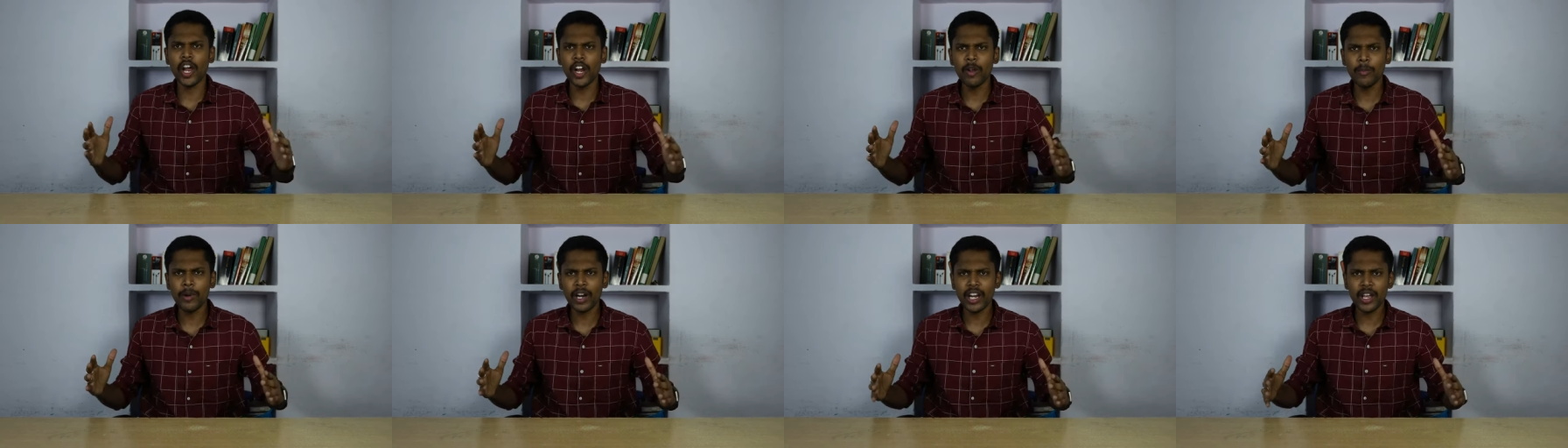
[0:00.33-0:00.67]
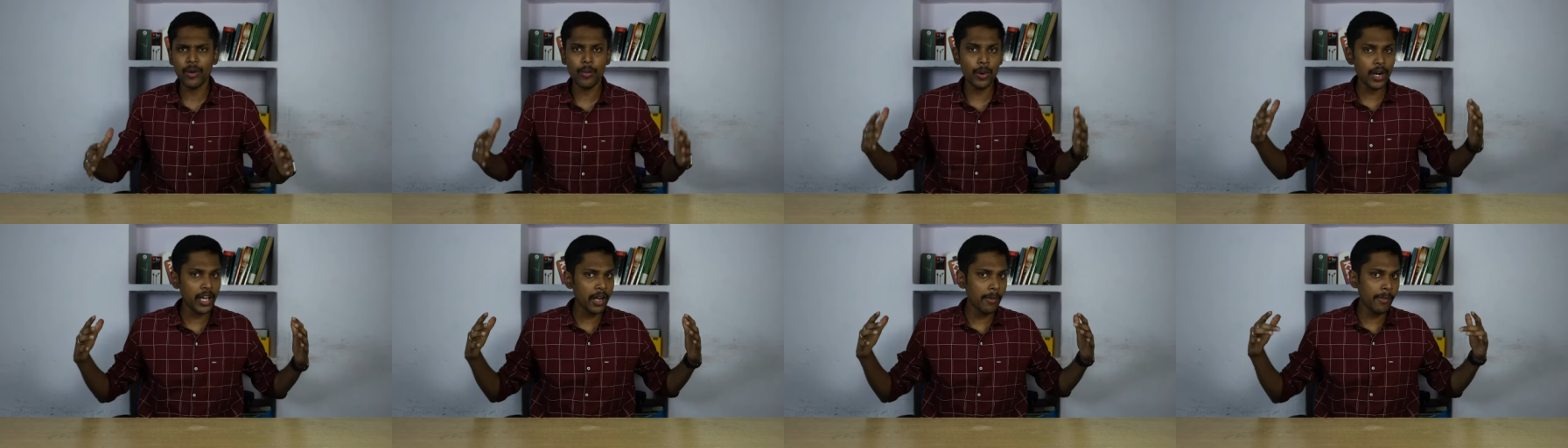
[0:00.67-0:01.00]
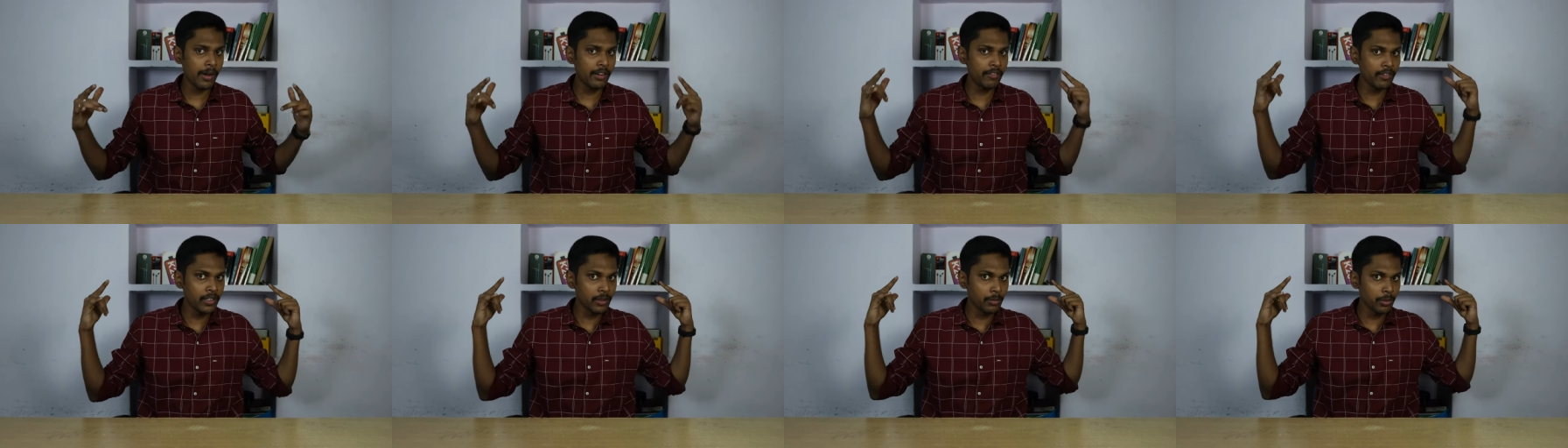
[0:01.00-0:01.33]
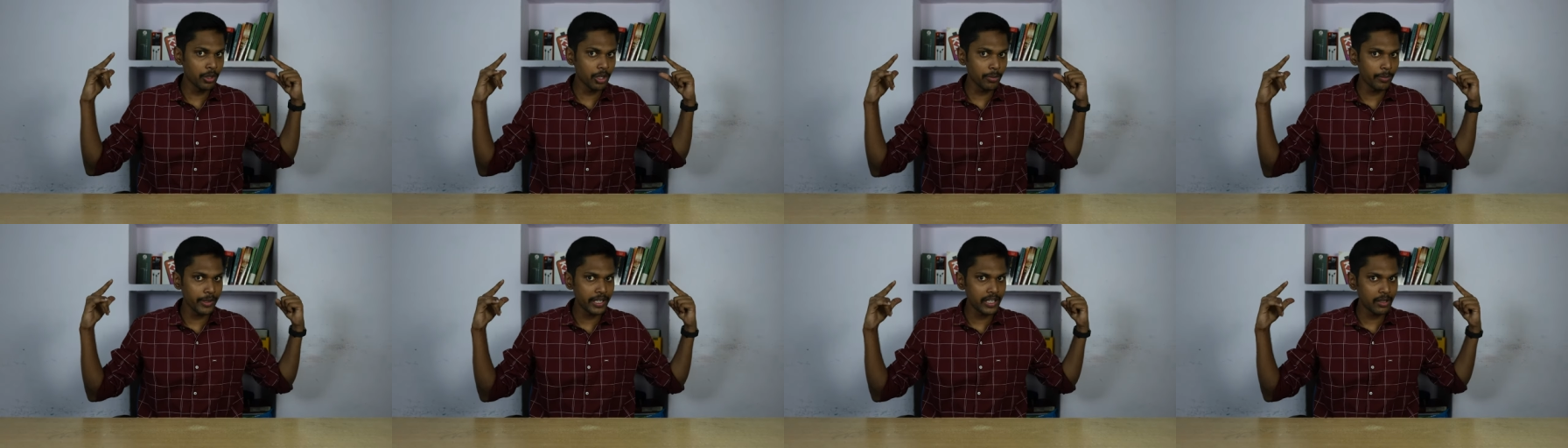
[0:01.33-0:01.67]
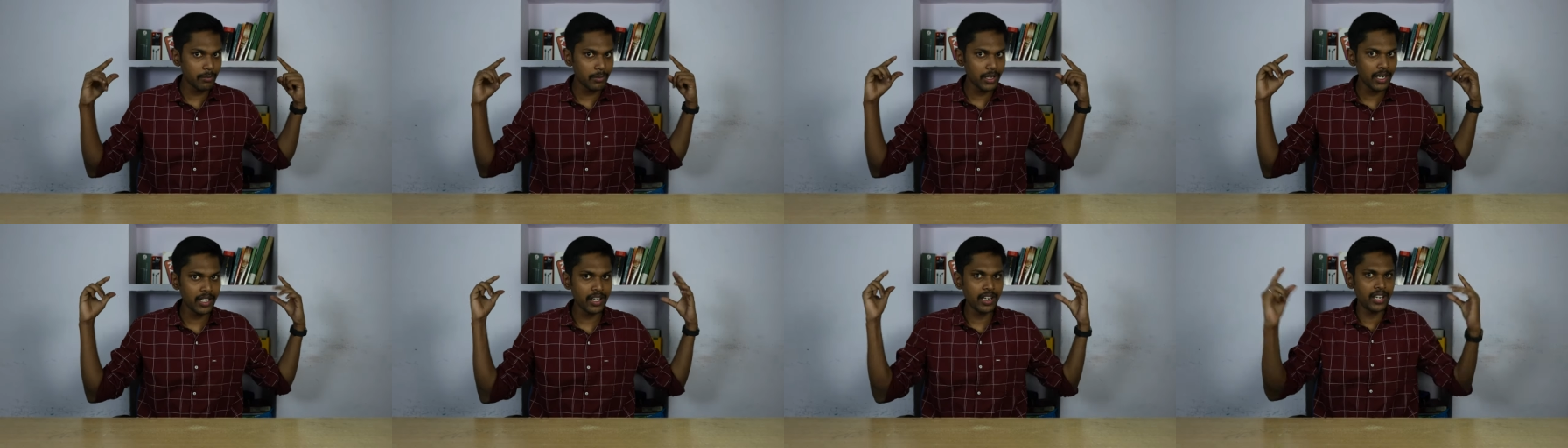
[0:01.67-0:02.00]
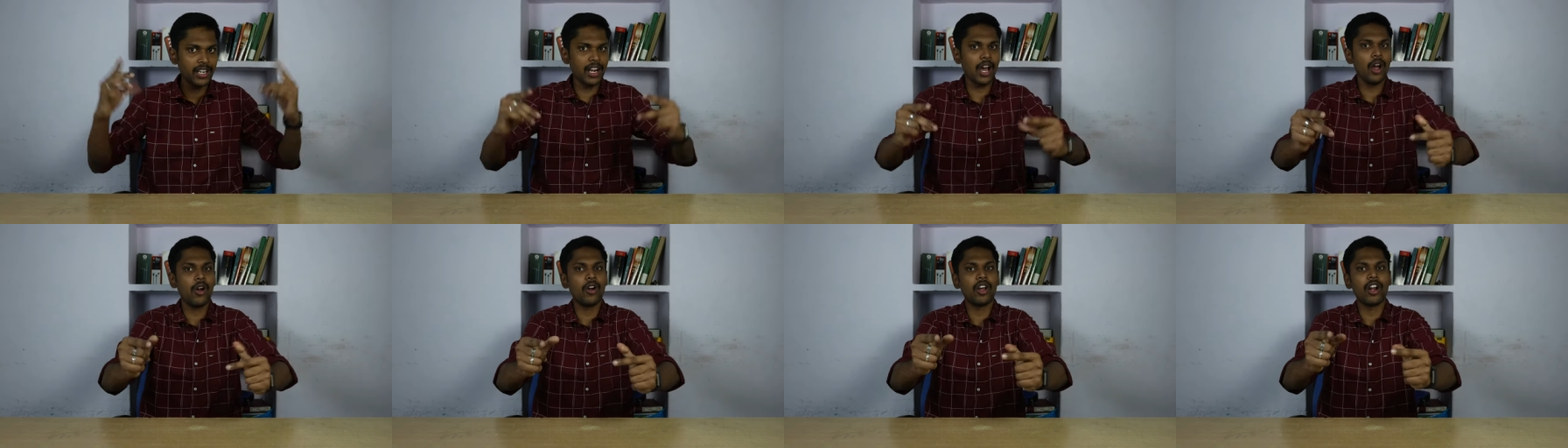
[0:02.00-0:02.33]
ஸோ அதில் மக்களே வணக்கம் அண்ட் வெல்கம் டு திருப்பி தமிழன்
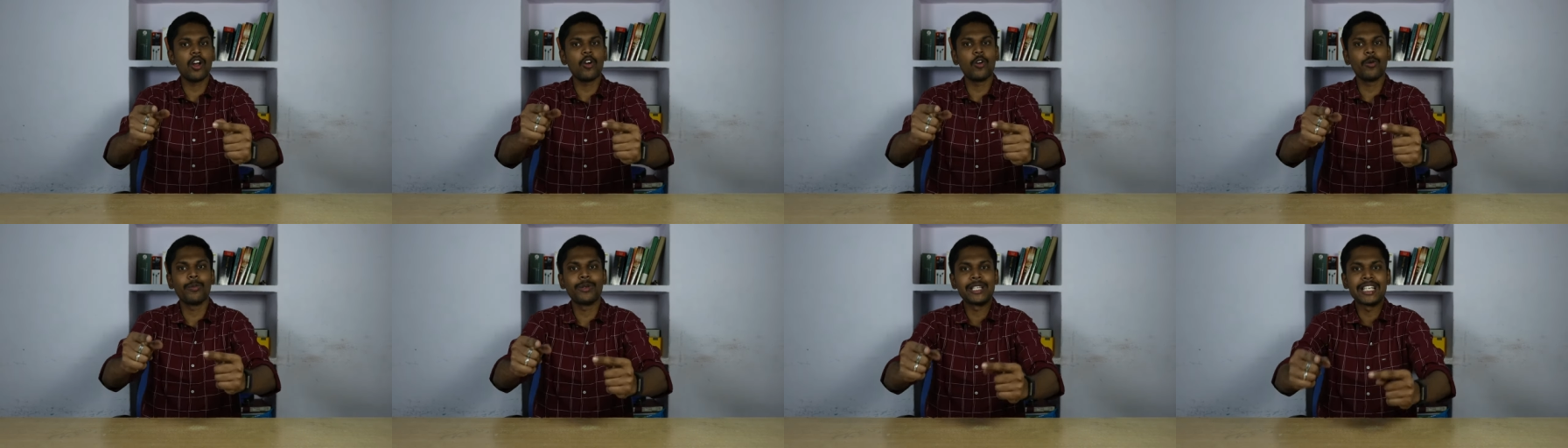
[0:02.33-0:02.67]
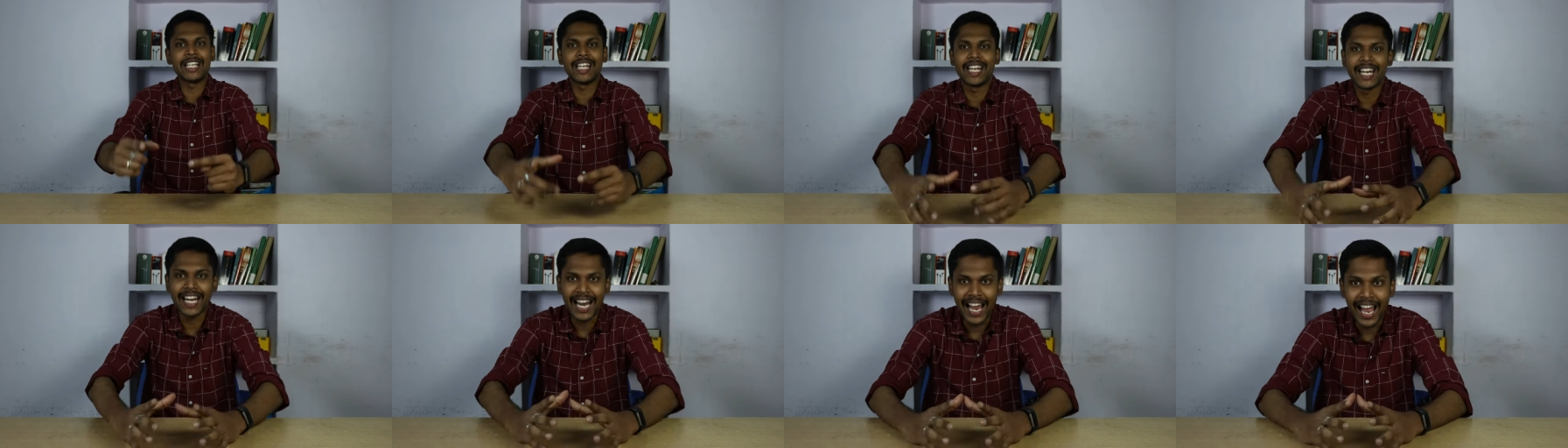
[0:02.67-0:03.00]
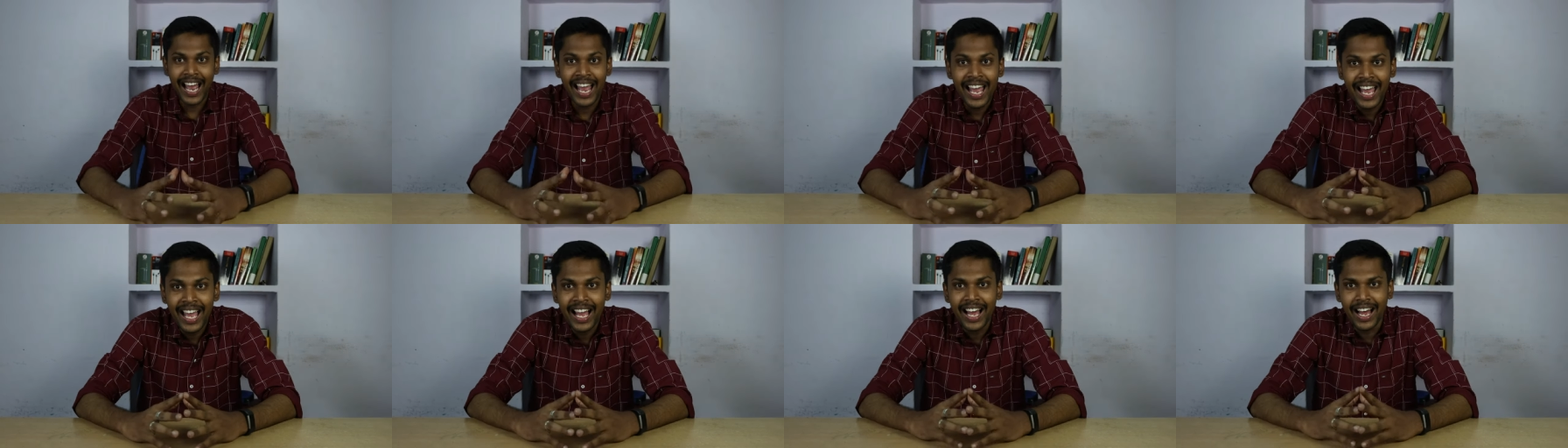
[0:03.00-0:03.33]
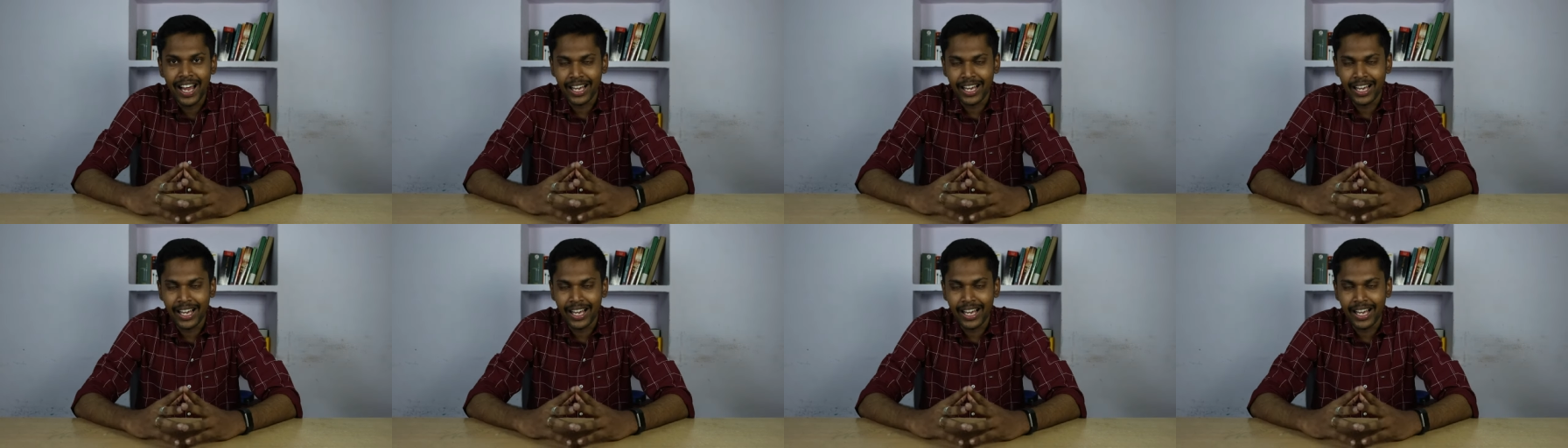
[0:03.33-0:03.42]
நான் உங்கள் ராகுல் பேசிகிட்டு இருக்கேன்